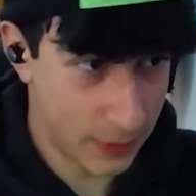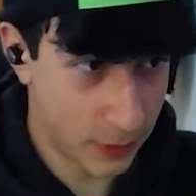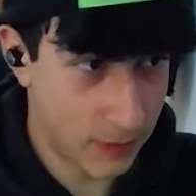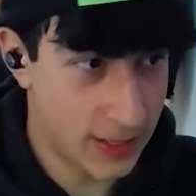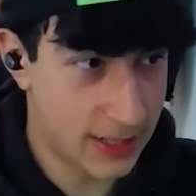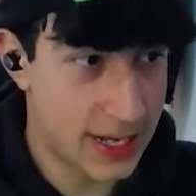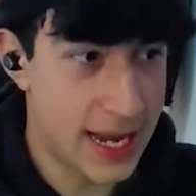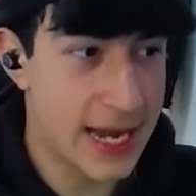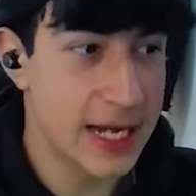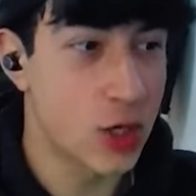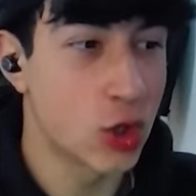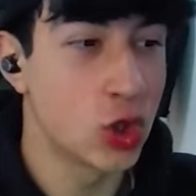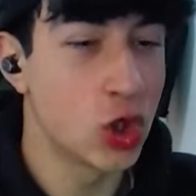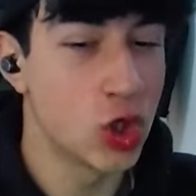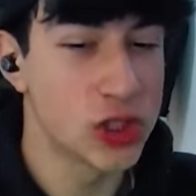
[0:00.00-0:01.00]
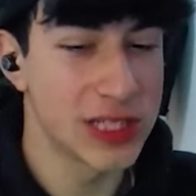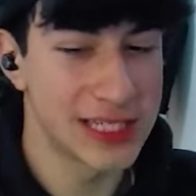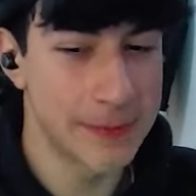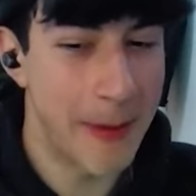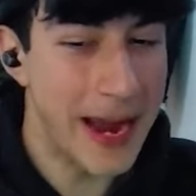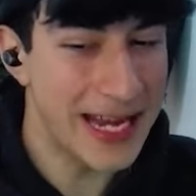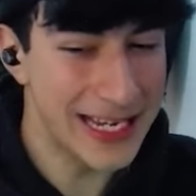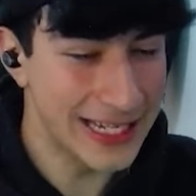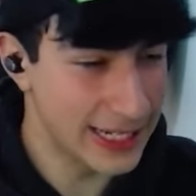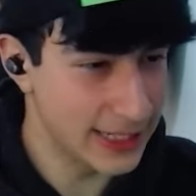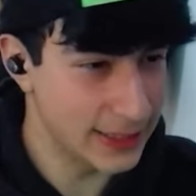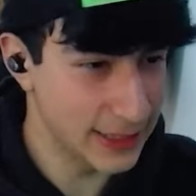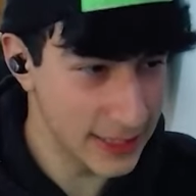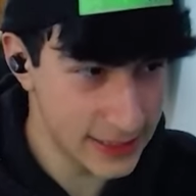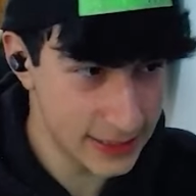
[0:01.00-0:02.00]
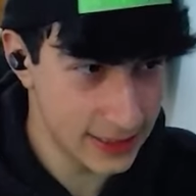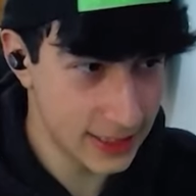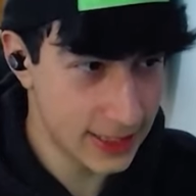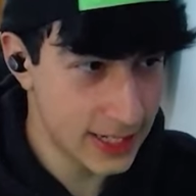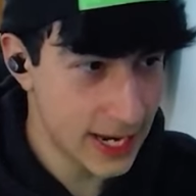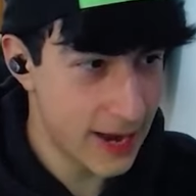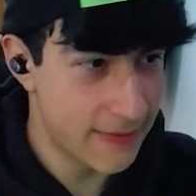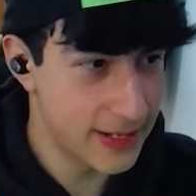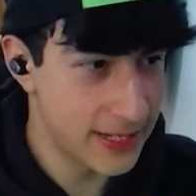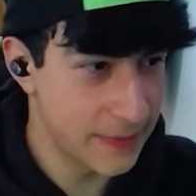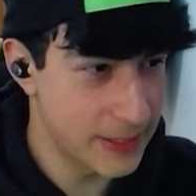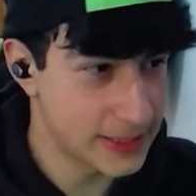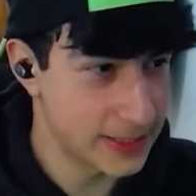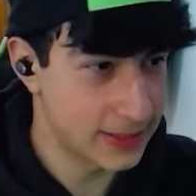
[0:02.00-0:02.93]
a probarla con los Smiling Critters A ver qué